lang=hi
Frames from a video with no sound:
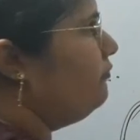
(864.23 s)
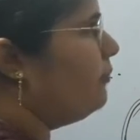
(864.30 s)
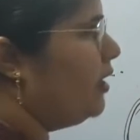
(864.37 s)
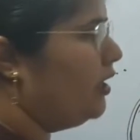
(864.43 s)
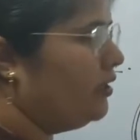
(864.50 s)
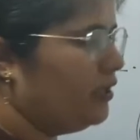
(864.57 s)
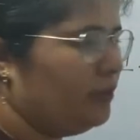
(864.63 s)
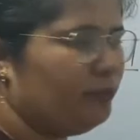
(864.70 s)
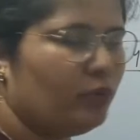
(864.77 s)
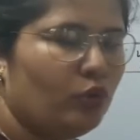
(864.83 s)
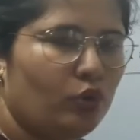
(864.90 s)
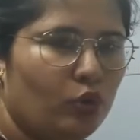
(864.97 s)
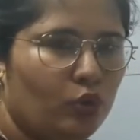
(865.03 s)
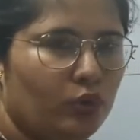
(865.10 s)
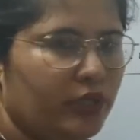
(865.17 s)
पार्ट है
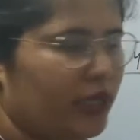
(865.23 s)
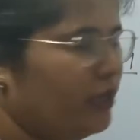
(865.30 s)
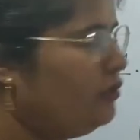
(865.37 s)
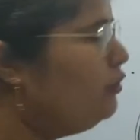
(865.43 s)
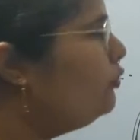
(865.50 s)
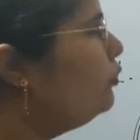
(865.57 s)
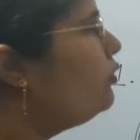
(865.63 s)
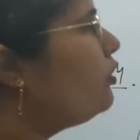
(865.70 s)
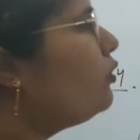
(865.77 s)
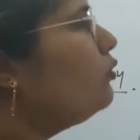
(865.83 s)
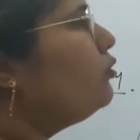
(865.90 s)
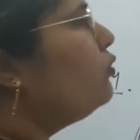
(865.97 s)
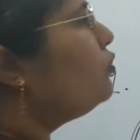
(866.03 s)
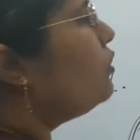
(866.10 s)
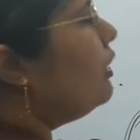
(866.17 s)
प्रोटॉन है न्यूट्रॉन
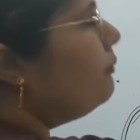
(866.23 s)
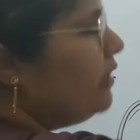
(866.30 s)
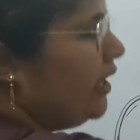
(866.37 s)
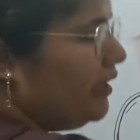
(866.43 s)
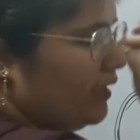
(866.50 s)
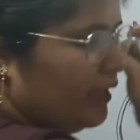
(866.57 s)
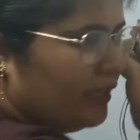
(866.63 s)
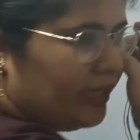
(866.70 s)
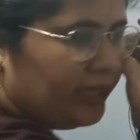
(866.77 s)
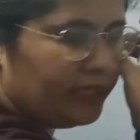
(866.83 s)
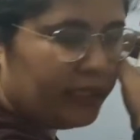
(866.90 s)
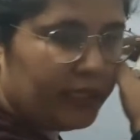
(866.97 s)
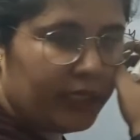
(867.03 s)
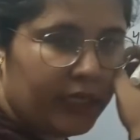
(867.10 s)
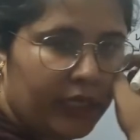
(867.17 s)
को तो हम देखेंगे ही
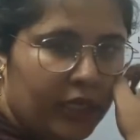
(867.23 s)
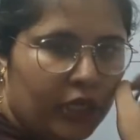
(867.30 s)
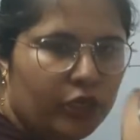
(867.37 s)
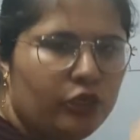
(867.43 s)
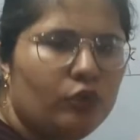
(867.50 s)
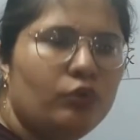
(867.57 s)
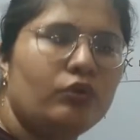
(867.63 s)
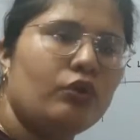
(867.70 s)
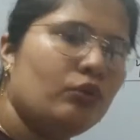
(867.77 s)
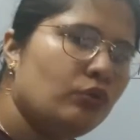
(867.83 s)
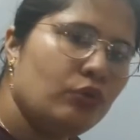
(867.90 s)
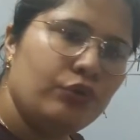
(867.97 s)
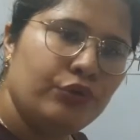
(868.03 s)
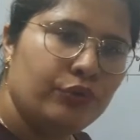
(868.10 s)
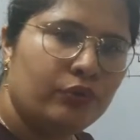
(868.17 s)
नहीं न्यूट्रॉन
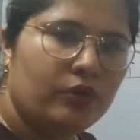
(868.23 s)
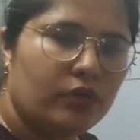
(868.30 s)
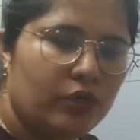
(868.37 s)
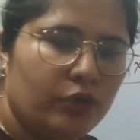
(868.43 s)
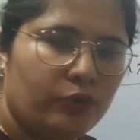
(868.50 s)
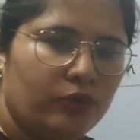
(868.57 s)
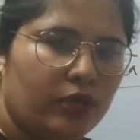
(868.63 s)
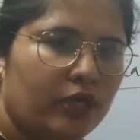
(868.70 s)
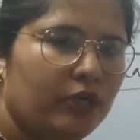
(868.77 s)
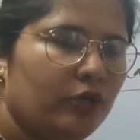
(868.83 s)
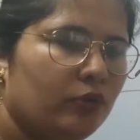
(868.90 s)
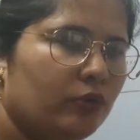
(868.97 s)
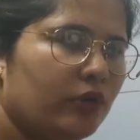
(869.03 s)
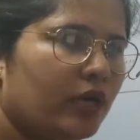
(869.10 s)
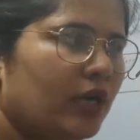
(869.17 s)
तो न्यू न्यू
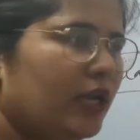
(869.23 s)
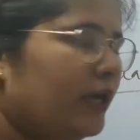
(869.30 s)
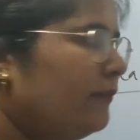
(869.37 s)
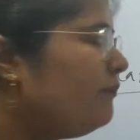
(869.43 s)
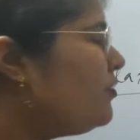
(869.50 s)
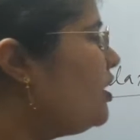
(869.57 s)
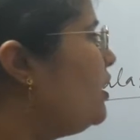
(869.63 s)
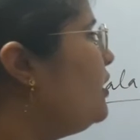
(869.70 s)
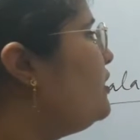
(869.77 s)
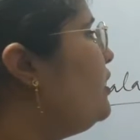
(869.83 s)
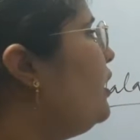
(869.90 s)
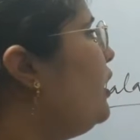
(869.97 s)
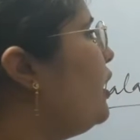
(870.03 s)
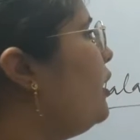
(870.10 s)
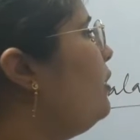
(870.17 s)
न्यूट्रल हैं
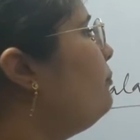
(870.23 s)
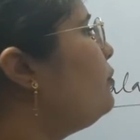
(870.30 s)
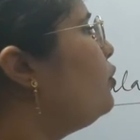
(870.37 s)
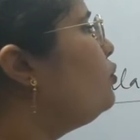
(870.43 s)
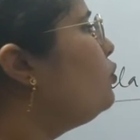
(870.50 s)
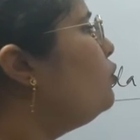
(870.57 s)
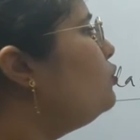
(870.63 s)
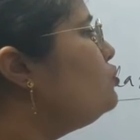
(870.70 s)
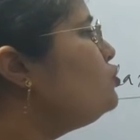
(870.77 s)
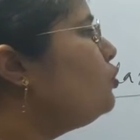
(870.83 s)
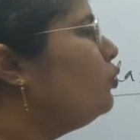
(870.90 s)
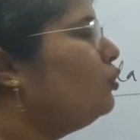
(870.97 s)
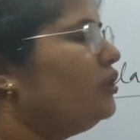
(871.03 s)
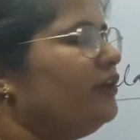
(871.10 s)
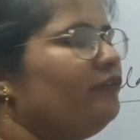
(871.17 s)
ठीक है प्रोटॉन जो
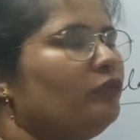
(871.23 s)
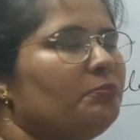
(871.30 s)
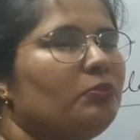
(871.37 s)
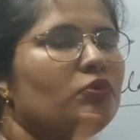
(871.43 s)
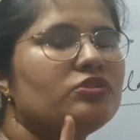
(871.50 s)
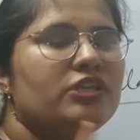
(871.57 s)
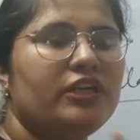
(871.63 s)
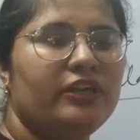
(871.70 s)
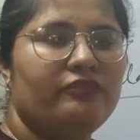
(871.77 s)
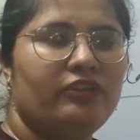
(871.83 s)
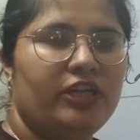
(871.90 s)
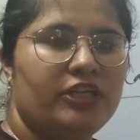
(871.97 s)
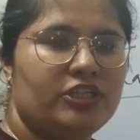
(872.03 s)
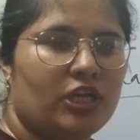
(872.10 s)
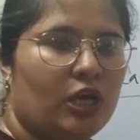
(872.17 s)
होते हैं वो
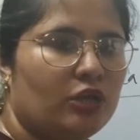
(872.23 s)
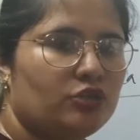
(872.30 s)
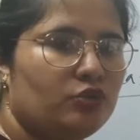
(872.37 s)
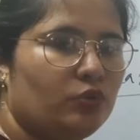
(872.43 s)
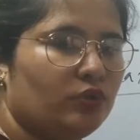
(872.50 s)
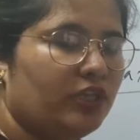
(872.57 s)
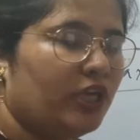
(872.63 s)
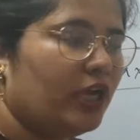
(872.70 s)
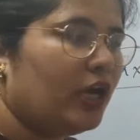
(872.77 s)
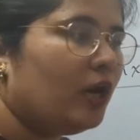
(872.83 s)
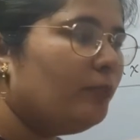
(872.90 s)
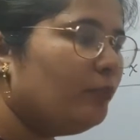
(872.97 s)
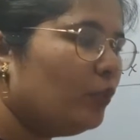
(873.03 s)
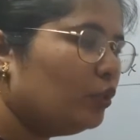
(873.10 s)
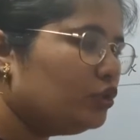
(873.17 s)
पॉजिटिवली चार्ज होते हैं
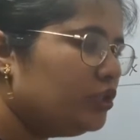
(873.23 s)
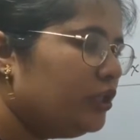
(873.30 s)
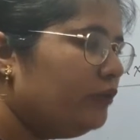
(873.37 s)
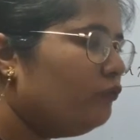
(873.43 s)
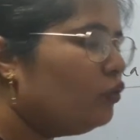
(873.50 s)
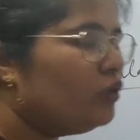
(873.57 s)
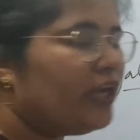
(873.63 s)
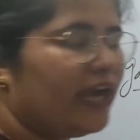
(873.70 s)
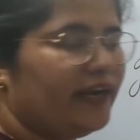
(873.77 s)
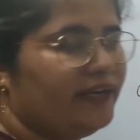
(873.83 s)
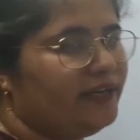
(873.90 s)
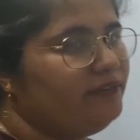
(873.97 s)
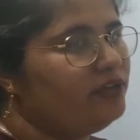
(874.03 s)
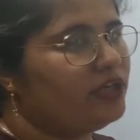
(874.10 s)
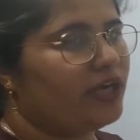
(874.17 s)
अब पॉजिटिव को
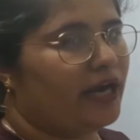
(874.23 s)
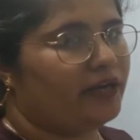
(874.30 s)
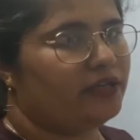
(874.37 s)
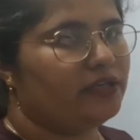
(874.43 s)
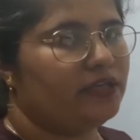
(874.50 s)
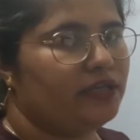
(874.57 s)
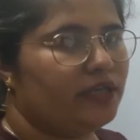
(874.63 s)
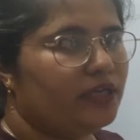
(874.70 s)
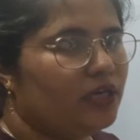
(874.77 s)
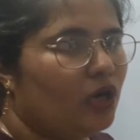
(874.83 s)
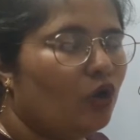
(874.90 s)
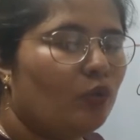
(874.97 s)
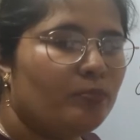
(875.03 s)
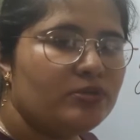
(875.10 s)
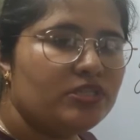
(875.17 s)
नेगेटिव अट्रैक्ट करेगा
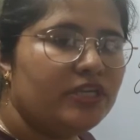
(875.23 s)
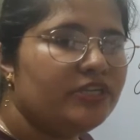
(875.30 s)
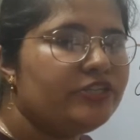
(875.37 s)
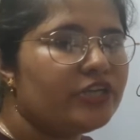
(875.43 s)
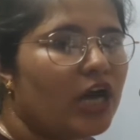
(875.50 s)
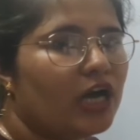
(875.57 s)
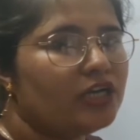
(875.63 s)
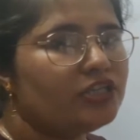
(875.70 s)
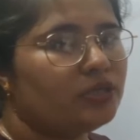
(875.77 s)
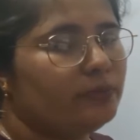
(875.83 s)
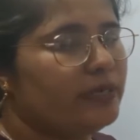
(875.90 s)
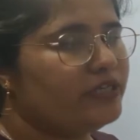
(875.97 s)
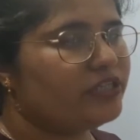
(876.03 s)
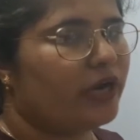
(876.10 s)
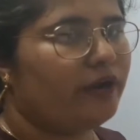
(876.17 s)
ऑपोजिट चार्ज
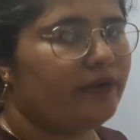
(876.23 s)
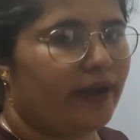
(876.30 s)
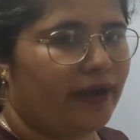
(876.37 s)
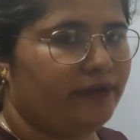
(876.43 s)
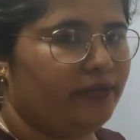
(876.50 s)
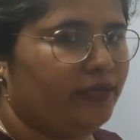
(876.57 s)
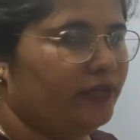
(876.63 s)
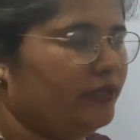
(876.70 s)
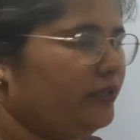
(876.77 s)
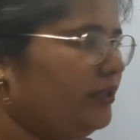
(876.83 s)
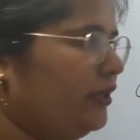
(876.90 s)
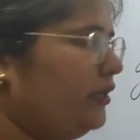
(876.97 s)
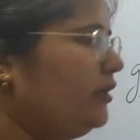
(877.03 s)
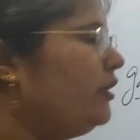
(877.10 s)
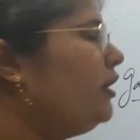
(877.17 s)
हमेशा अट्रैक्ट करते
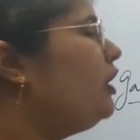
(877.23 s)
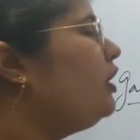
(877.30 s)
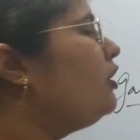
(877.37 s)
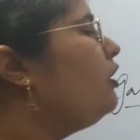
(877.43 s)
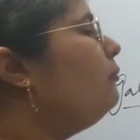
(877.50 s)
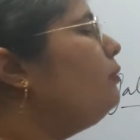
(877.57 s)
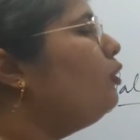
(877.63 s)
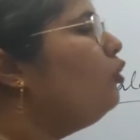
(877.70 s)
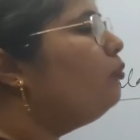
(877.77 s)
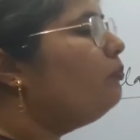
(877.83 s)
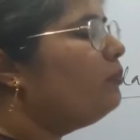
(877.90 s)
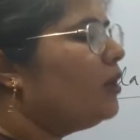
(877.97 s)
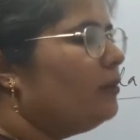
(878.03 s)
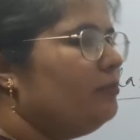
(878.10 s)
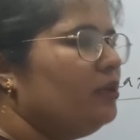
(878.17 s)
हैं कभी को
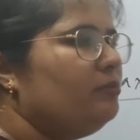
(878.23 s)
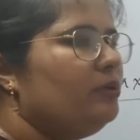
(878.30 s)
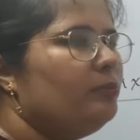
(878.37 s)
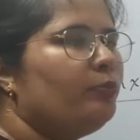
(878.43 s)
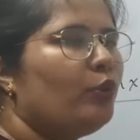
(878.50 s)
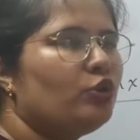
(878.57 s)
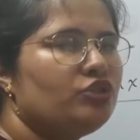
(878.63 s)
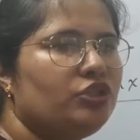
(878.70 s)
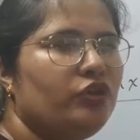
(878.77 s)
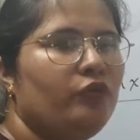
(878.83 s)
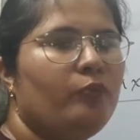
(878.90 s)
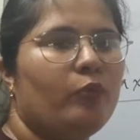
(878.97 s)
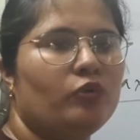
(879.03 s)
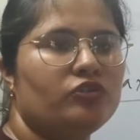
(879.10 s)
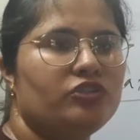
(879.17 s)
कभी भी पॉजिटिव
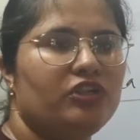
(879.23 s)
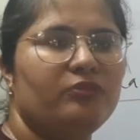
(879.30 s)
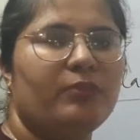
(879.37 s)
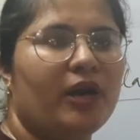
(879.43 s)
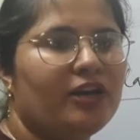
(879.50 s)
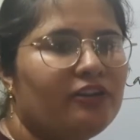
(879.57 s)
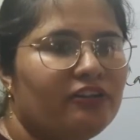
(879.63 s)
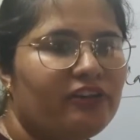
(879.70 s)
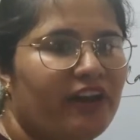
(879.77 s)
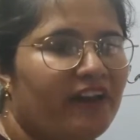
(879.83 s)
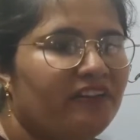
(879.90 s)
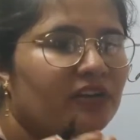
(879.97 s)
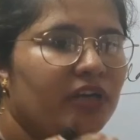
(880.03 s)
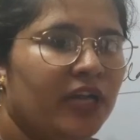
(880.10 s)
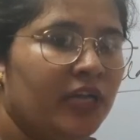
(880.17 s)
पॉजिटिव पार्ट
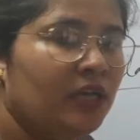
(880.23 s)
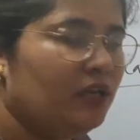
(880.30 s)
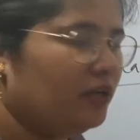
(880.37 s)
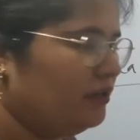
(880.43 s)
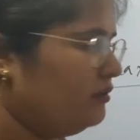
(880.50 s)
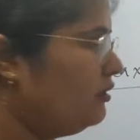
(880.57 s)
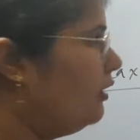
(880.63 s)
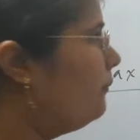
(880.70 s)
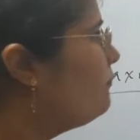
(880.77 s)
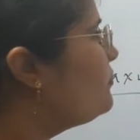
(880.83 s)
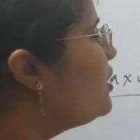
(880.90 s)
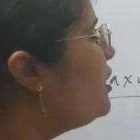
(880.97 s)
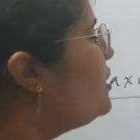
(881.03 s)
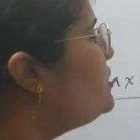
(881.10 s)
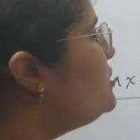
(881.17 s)
अट्रैक्ट नहीं करता
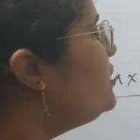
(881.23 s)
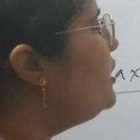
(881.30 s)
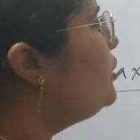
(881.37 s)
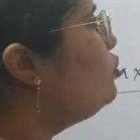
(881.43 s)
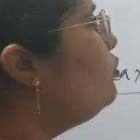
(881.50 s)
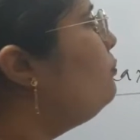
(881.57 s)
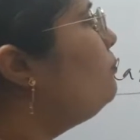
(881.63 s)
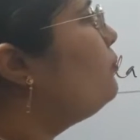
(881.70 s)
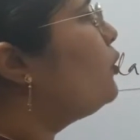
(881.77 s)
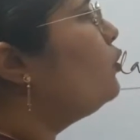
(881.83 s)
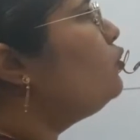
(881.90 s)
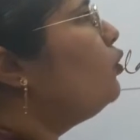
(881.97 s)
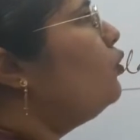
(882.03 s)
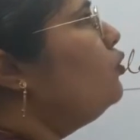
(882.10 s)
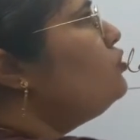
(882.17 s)
ठीक है तो
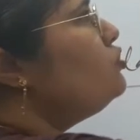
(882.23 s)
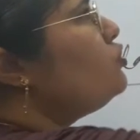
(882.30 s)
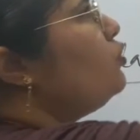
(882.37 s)
प्रोटोन्स